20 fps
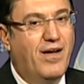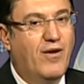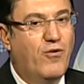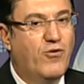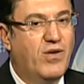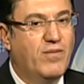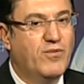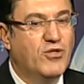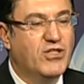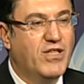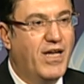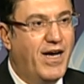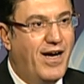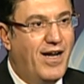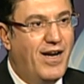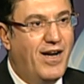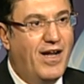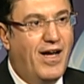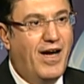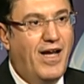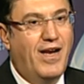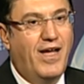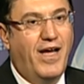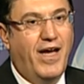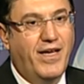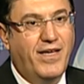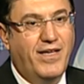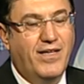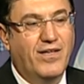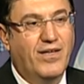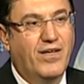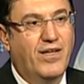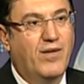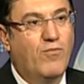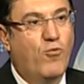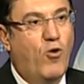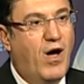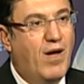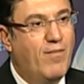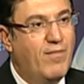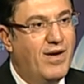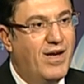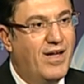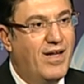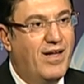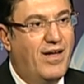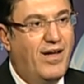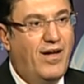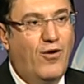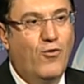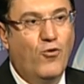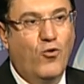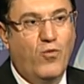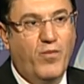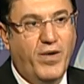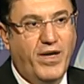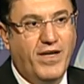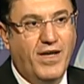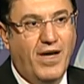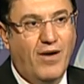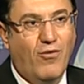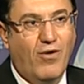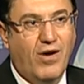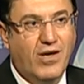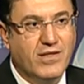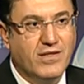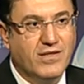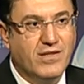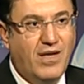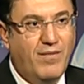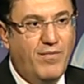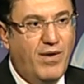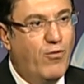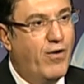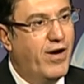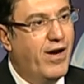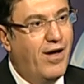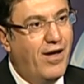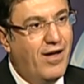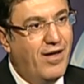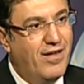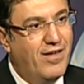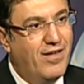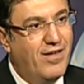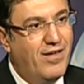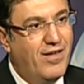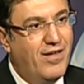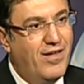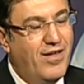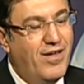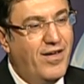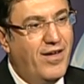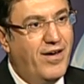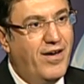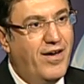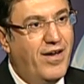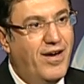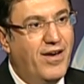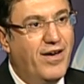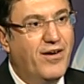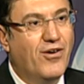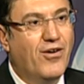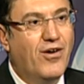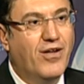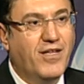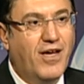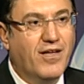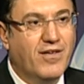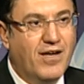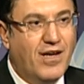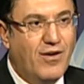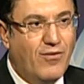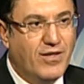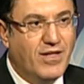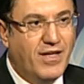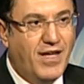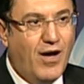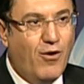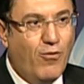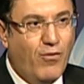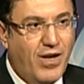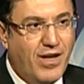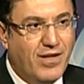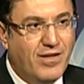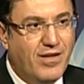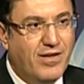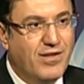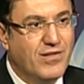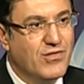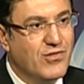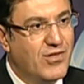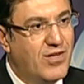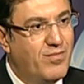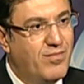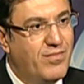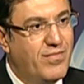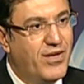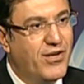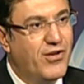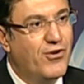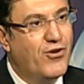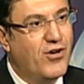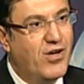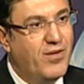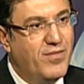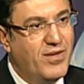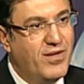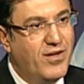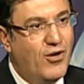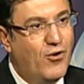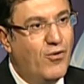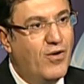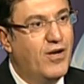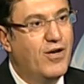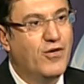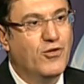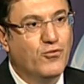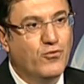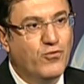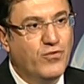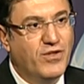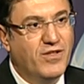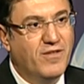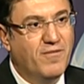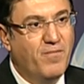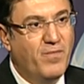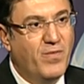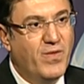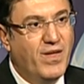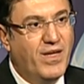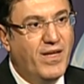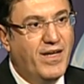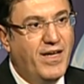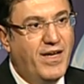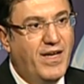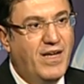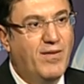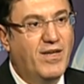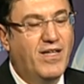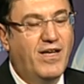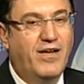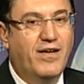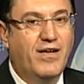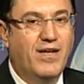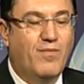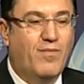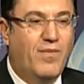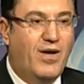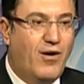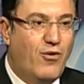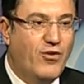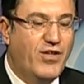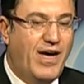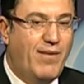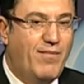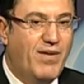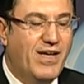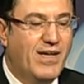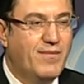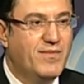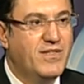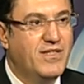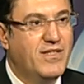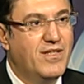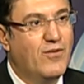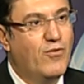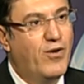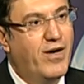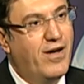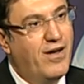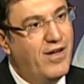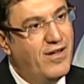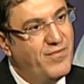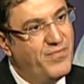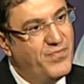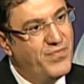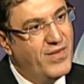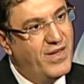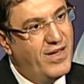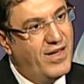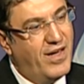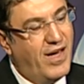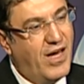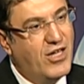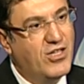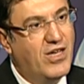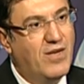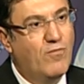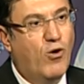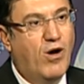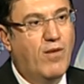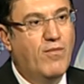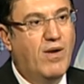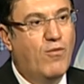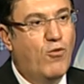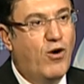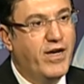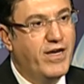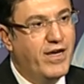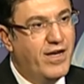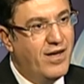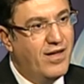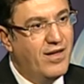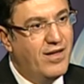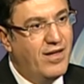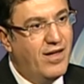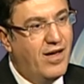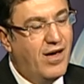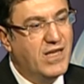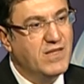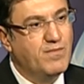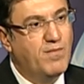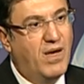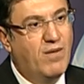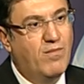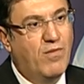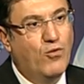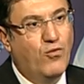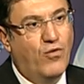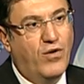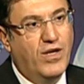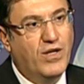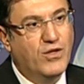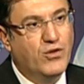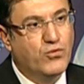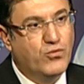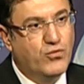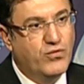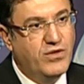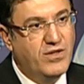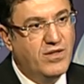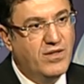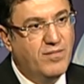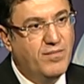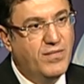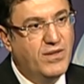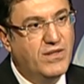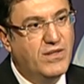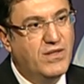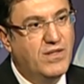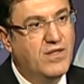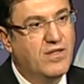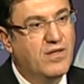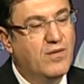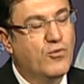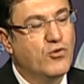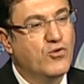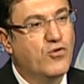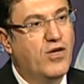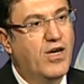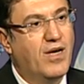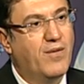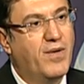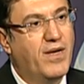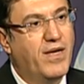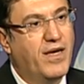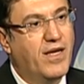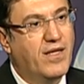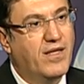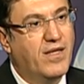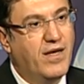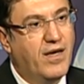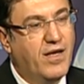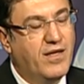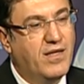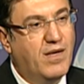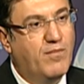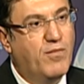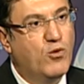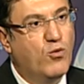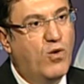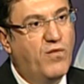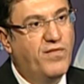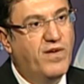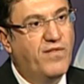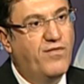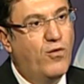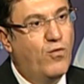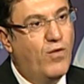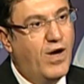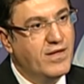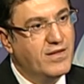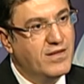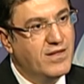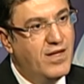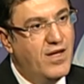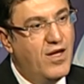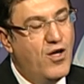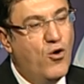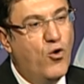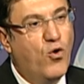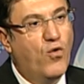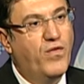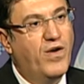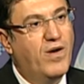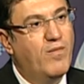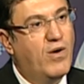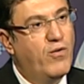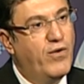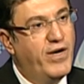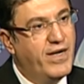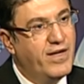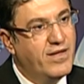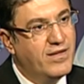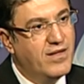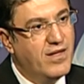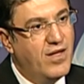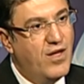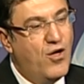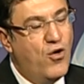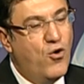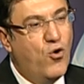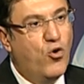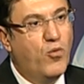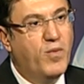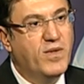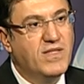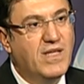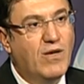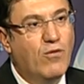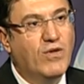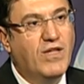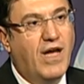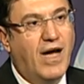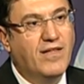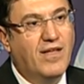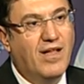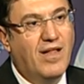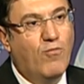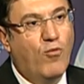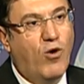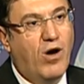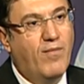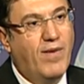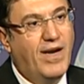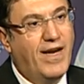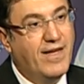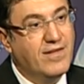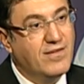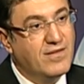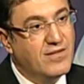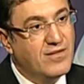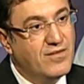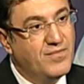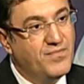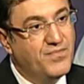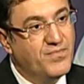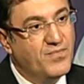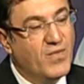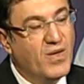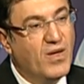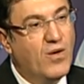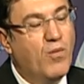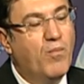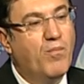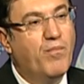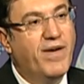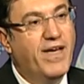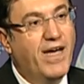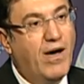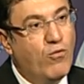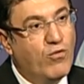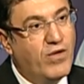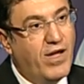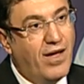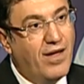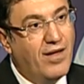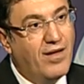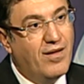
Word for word: كنا بنشتغل على اي معامله حكوميه او خاصه بالورق صحيح الاجراءات حضرتك دلوقتي اتحولت للنظام الرقمي اللي هو الالكتروني أوكي. يعني بدل حضرتك ما اقعد اعمل 50 ورقه مم. عشان معامله معينه مم. اصبح الموضوع الكتروني بيسير بسرعه كبيره جدا جدا طب. بتوفر في الوقت طب. وفي الموارد وبتزود عدد المعاملات طب. بجوده